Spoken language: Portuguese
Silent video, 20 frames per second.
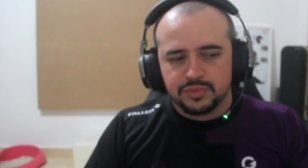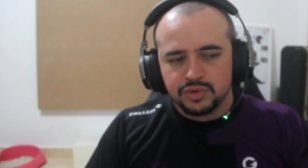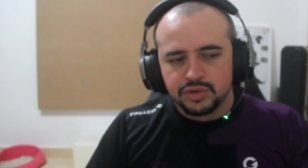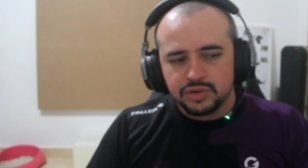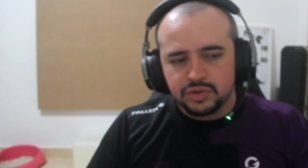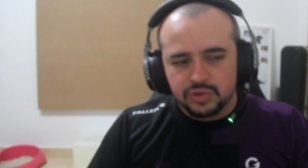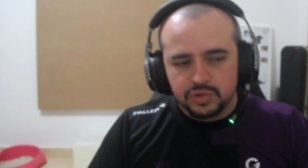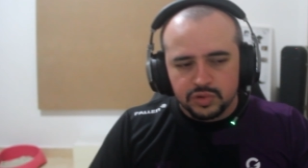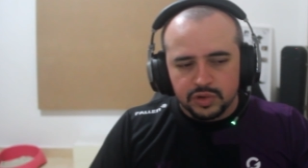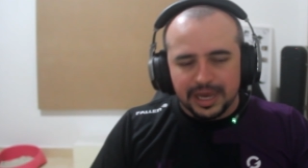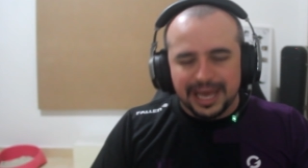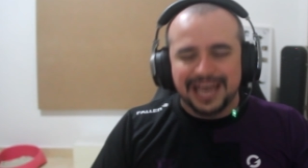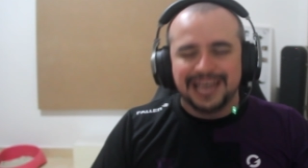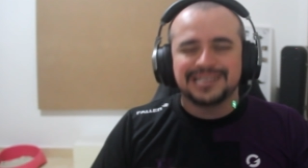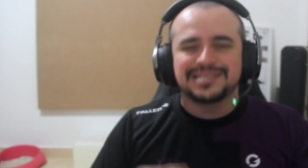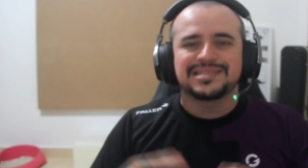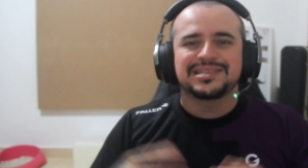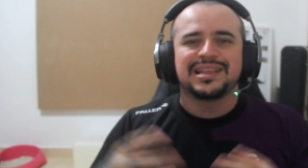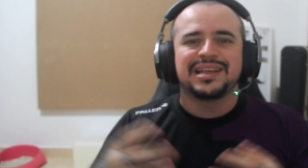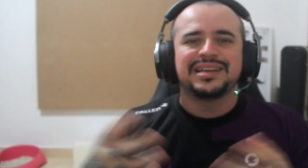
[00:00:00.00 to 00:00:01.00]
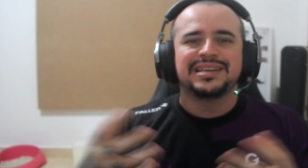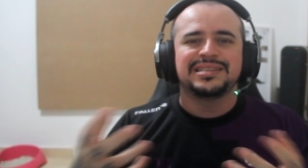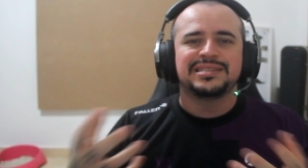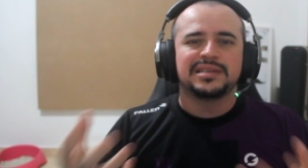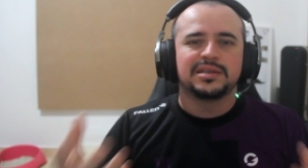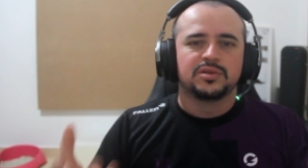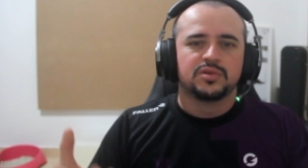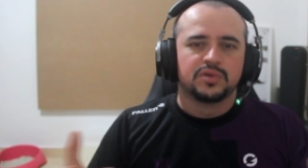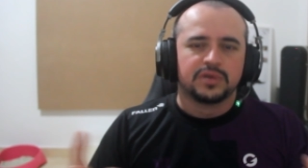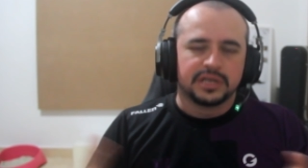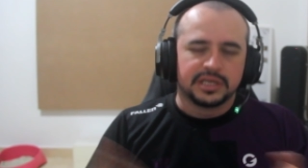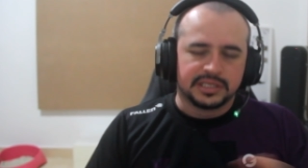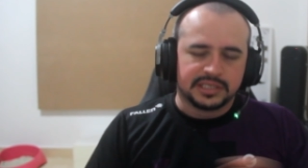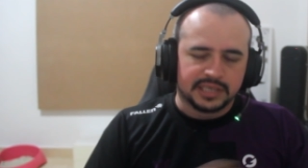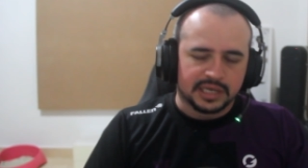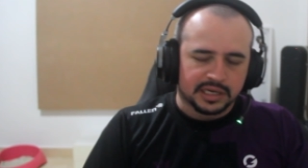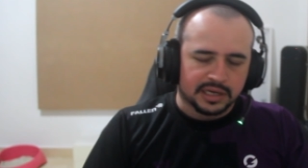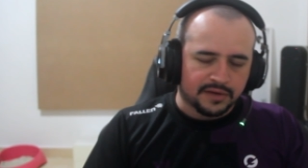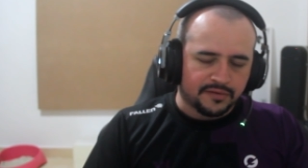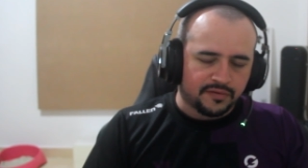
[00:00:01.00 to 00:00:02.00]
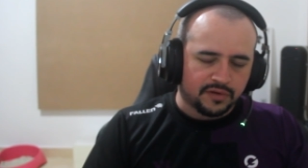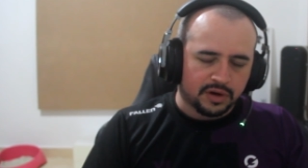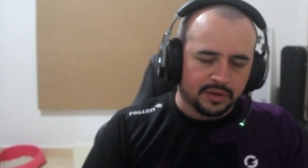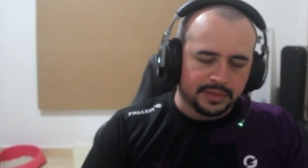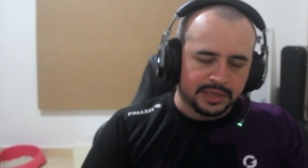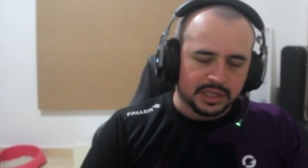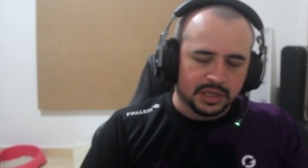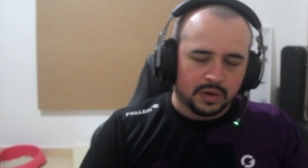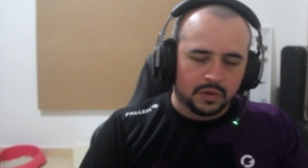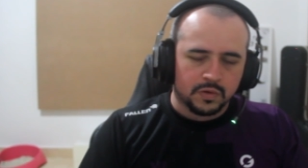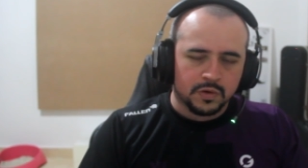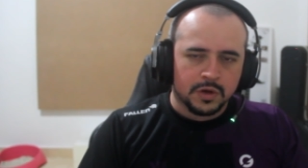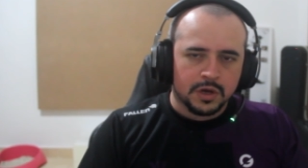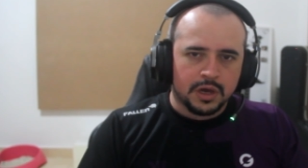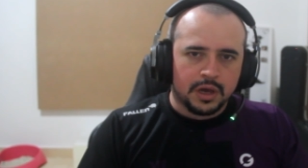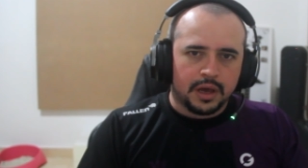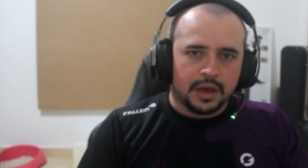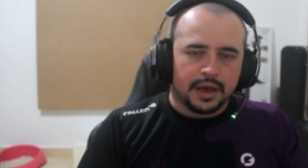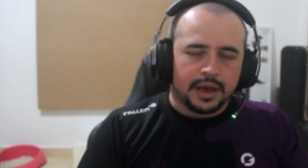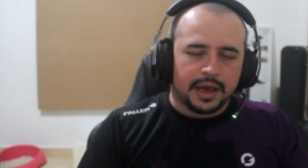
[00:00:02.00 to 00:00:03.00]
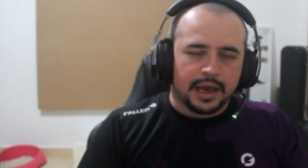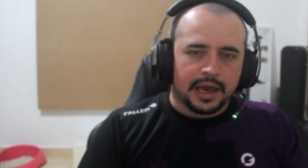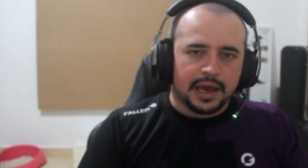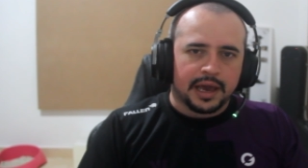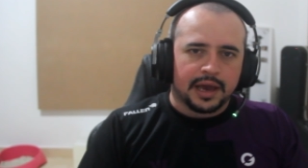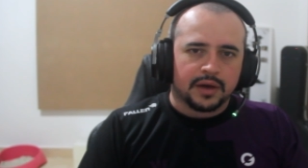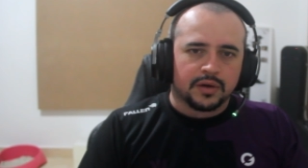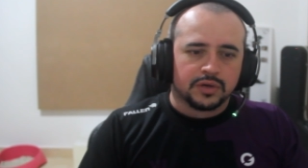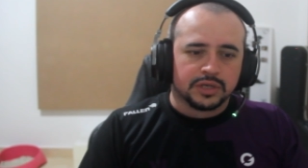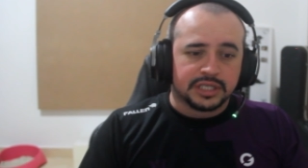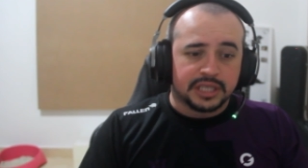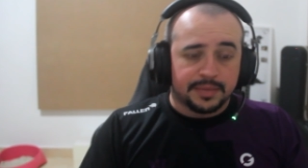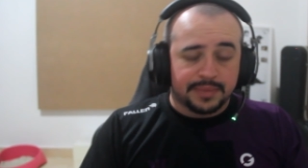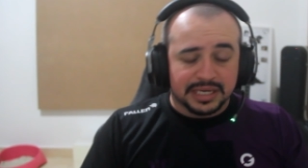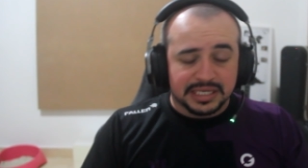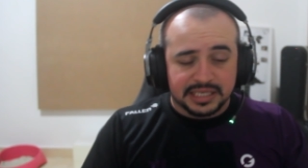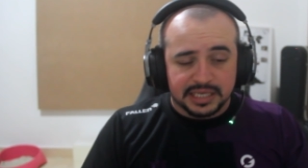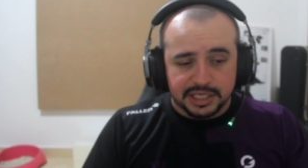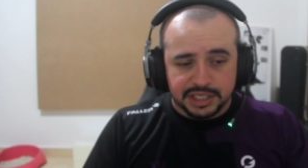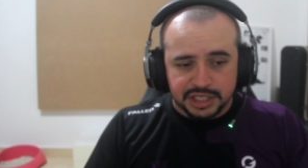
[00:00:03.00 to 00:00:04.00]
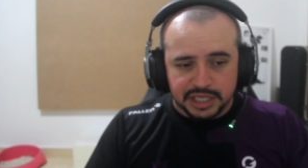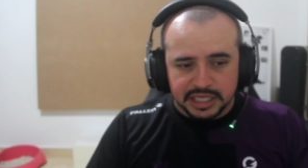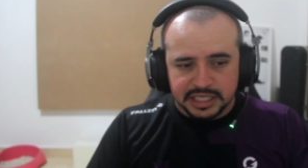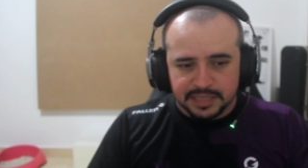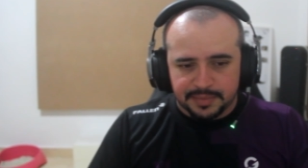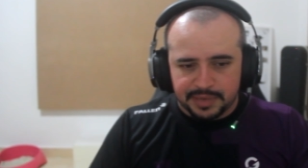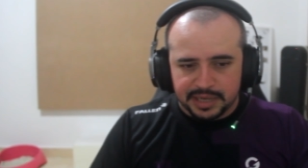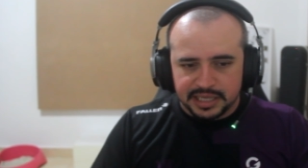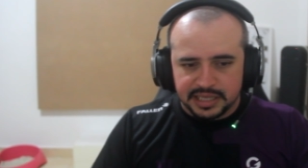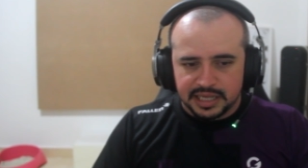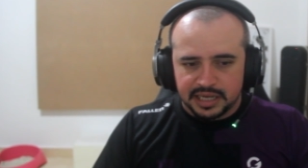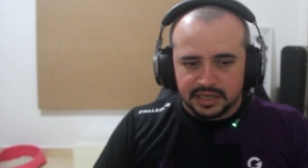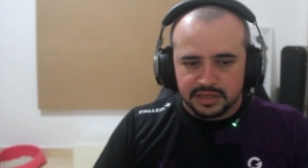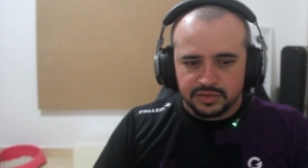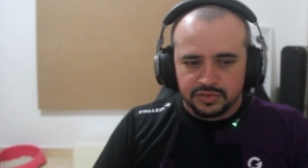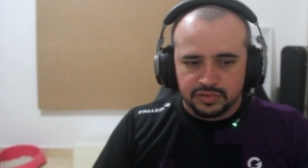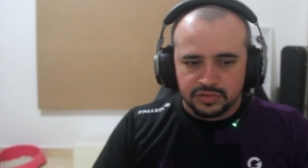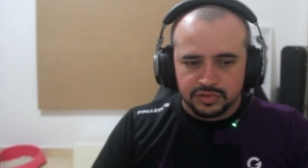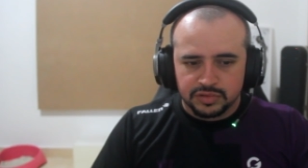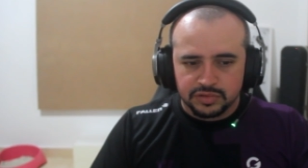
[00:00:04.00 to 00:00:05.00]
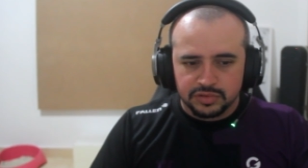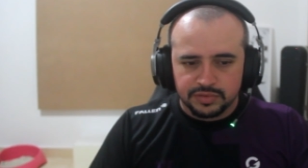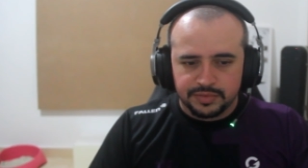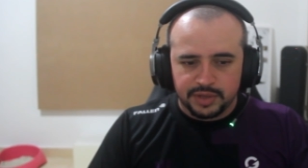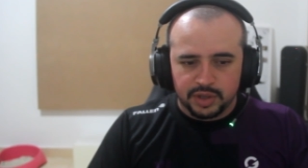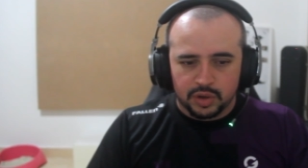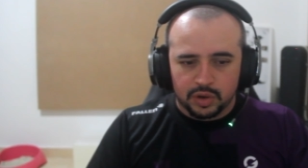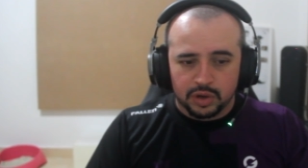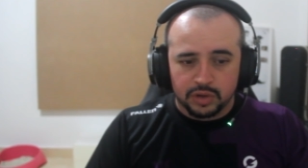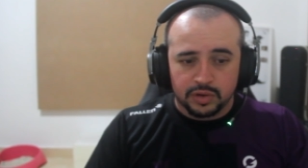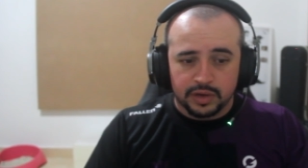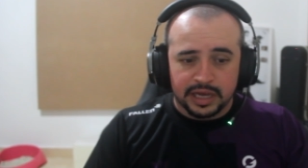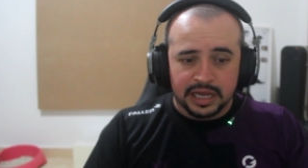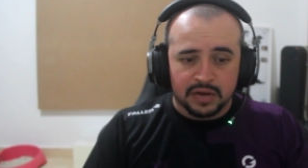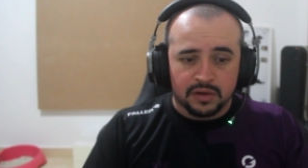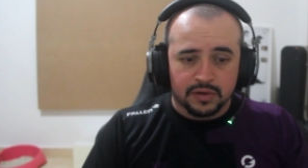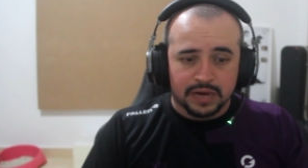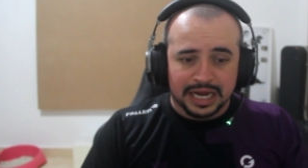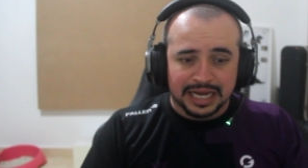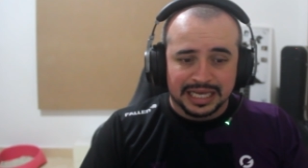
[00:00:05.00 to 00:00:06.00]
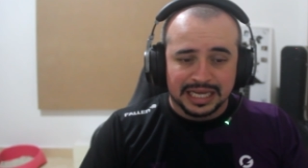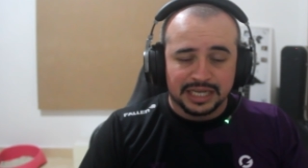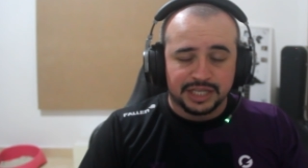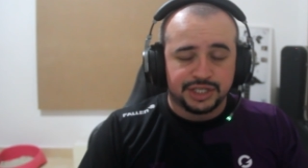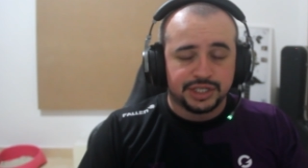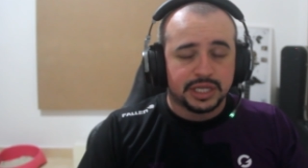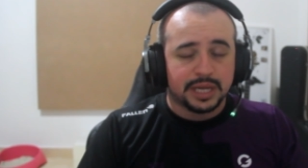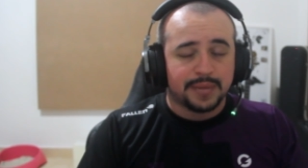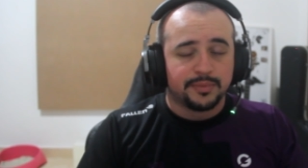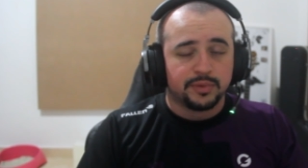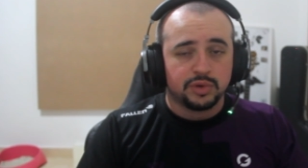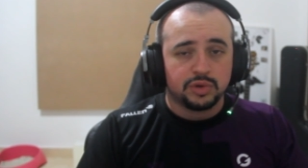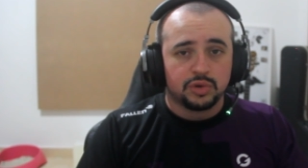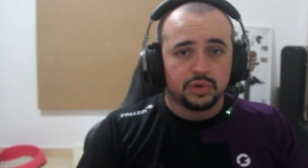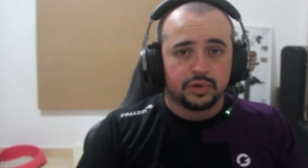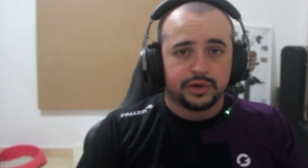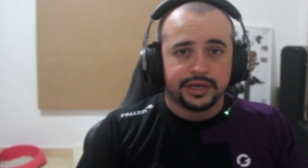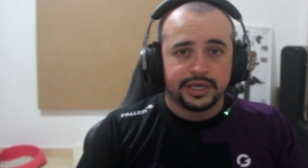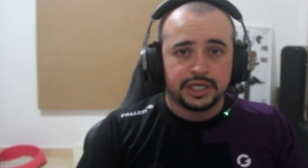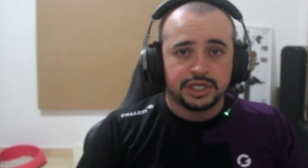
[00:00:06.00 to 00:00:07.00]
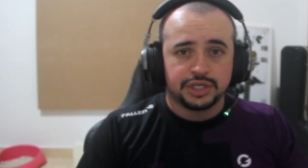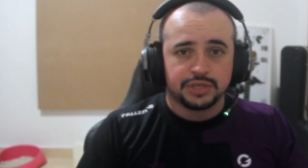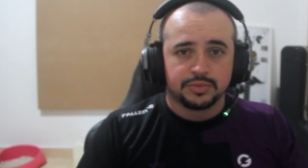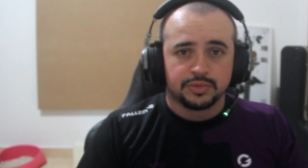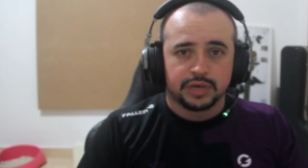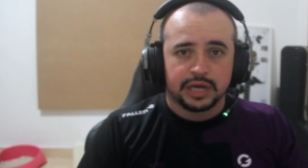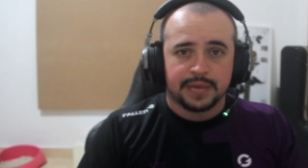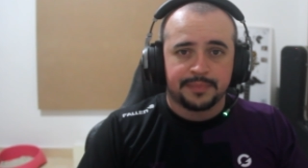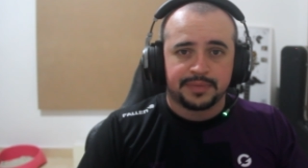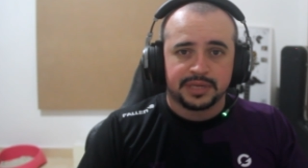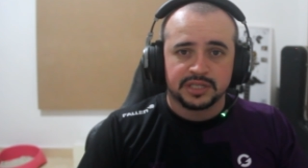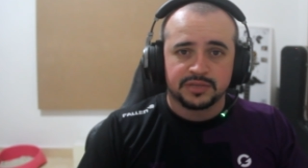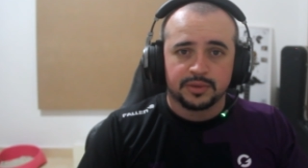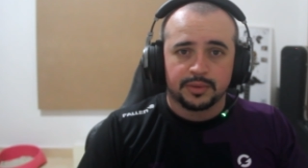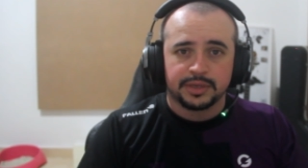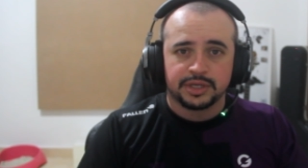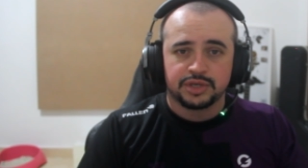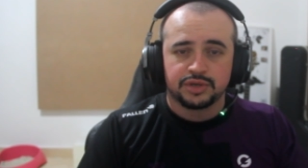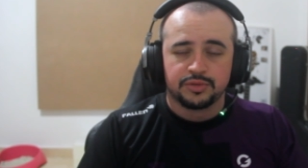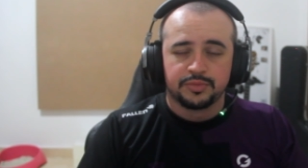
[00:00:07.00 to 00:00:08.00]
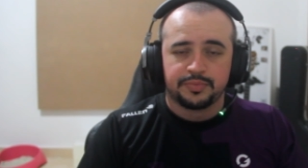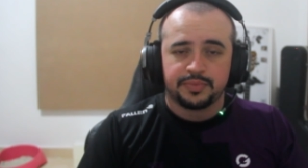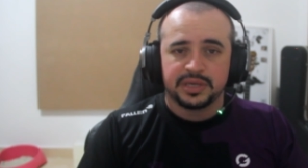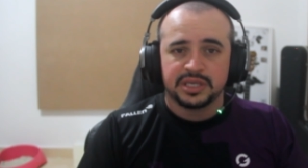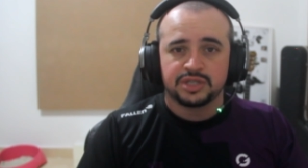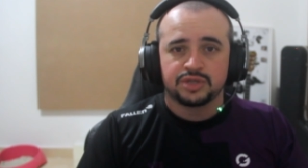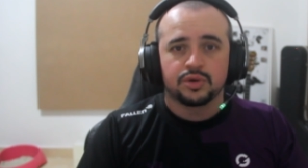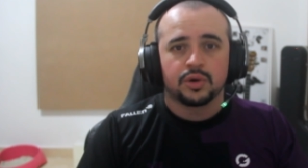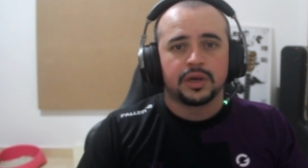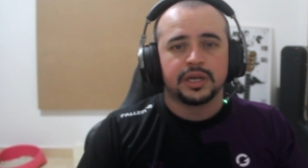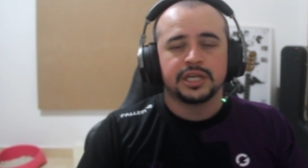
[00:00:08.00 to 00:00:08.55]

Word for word: muito esclarecedora, de certa forma. Então, é, gostei bastante dessa play dele no, no, miolo. Ele é um cara que ele dita muito ritmo, né? Principalmente no pistol.